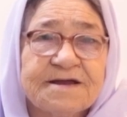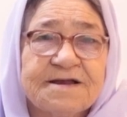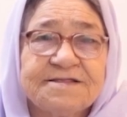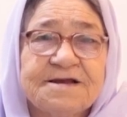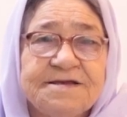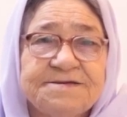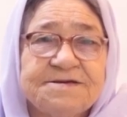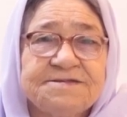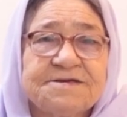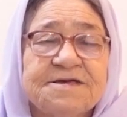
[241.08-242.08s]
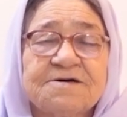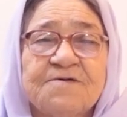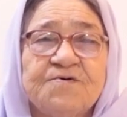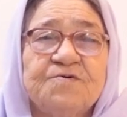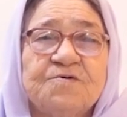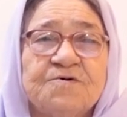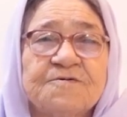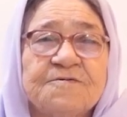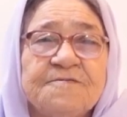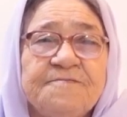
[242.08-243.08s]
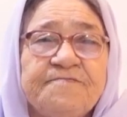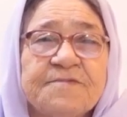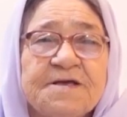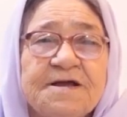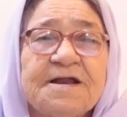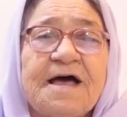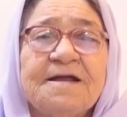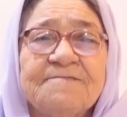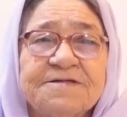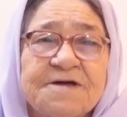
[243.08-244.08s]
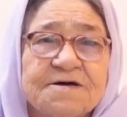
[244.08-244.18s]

هاني قلت اللي يزيدك يعرفونه كل العالم